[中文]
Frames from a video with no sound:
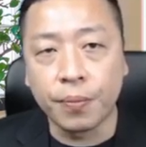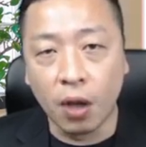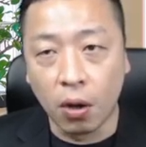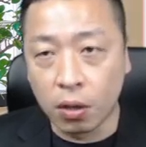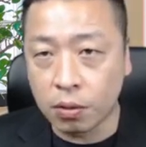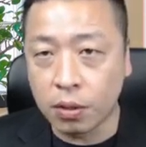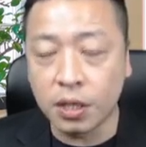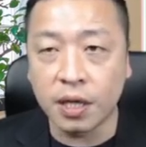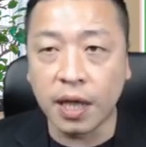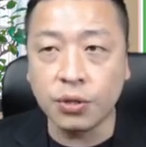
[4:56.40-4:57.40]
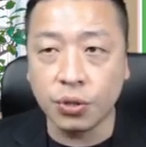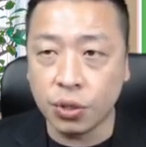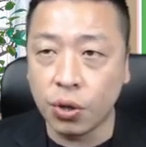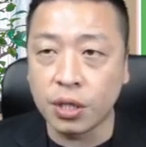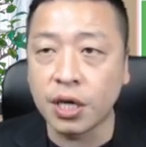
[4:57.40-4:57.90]
哦，很简单，就
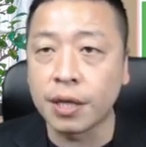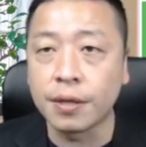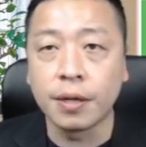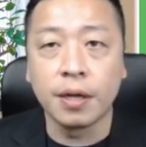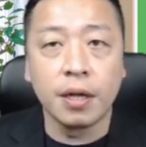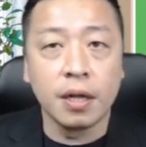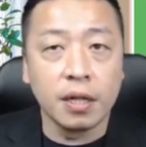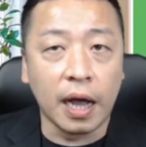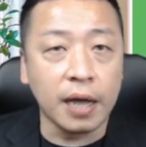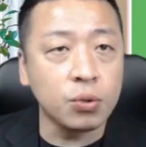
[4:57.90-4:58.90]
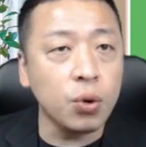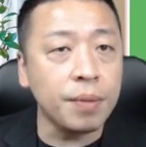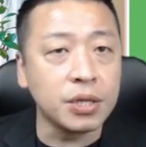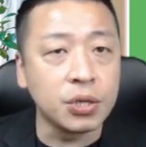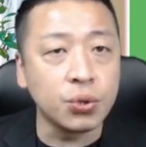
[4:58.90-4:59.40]
是月线。来，贵
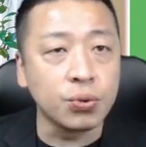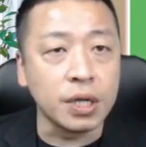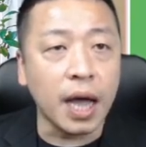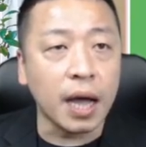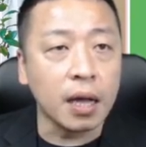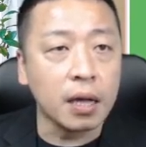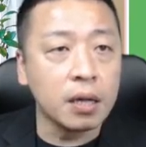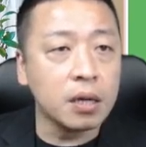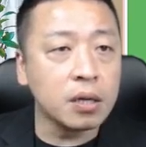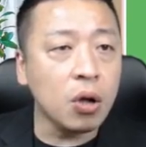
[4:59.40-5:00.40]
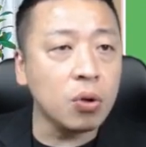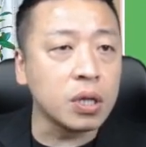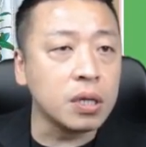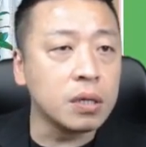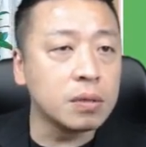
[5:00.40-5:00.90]
买指数一样，扣
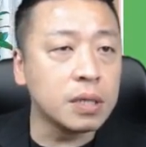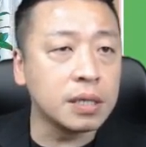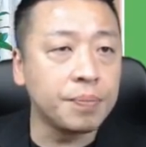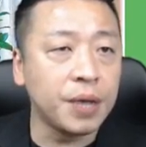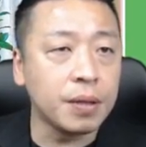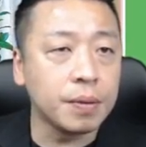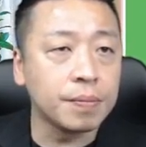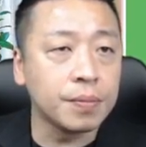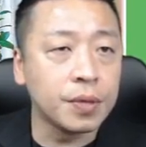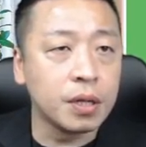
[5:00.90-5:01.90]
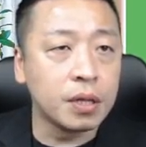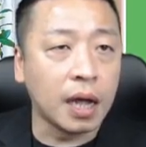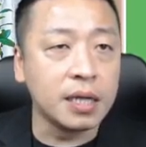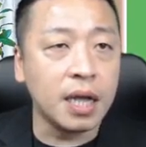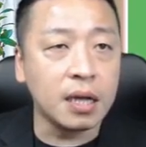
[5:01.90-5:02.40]
底在这边，
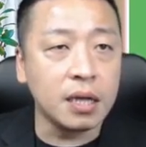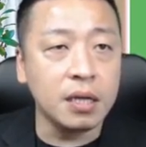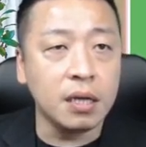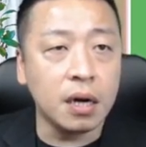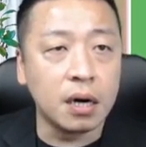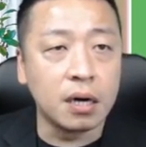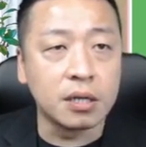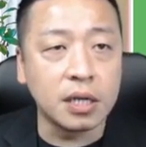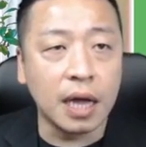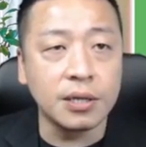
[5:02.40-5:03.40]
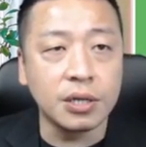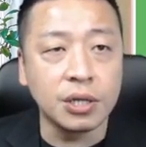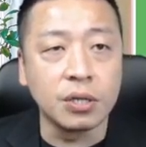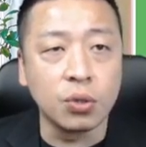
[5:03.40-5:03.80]
啊，一样，一、二、三、四、